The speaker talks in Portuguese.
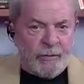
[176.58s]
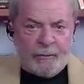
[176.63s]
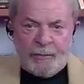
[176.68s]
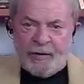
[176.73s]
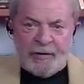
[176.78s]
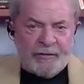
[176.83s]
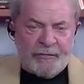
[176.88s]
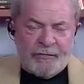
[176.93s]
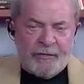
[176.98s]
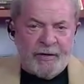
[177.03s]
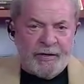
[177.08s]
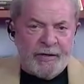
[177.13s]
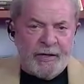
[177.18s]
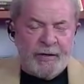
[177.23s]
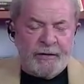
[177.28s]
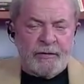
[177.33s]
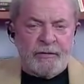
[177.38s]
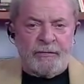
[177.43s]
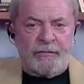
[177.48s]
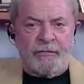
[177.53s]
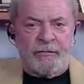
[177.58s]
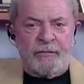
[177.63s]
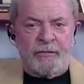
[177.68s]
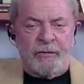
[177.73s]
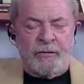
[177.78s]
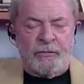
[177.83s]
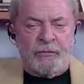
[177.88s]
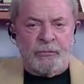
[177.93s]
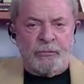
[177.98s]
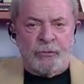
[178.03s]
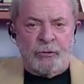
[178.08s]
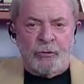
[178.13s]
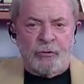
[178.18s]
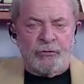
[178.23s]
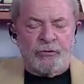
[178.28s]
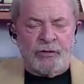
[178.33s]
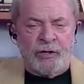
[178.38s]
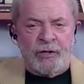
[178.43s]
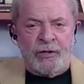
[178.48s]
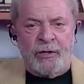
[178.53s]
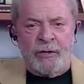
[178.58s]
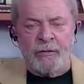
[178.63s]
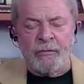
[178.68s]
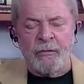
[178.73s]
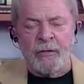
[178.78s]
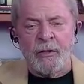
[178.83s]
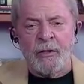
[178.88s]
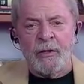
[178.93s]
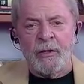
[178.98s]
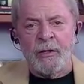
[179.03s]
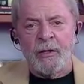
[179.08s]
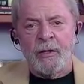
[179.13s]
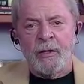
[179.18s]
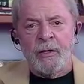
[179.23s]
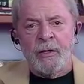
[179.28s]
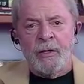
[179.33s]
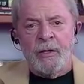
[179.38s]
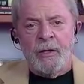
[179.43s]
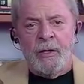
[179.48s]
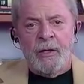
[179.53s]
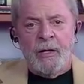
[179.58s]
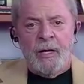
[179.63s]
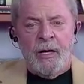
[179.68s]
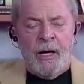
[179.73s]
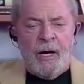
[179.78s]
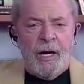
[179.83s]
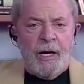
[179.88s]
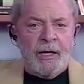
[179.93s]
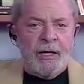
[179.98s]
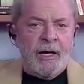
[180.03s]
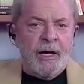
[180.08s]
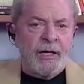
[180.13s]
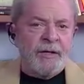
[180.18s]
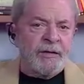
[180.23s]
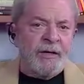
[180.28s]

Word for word: periferia de, de, do Rio de Janeiro uh, em